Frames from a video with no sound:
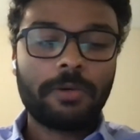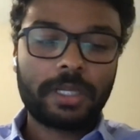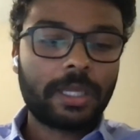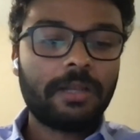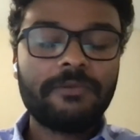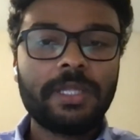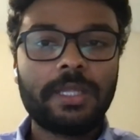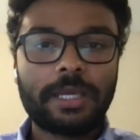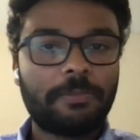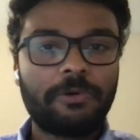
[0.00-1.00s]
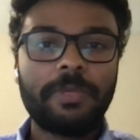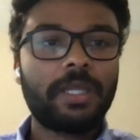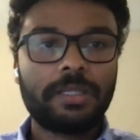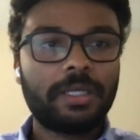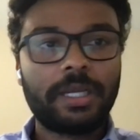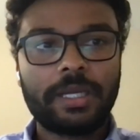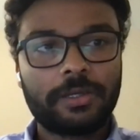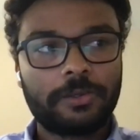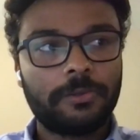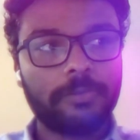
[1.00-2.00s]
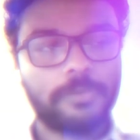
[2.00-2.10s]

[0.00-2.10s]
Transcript: ஒரு கேள்வி எப்பவுமே இருந்துகிட்டே இருக்கும்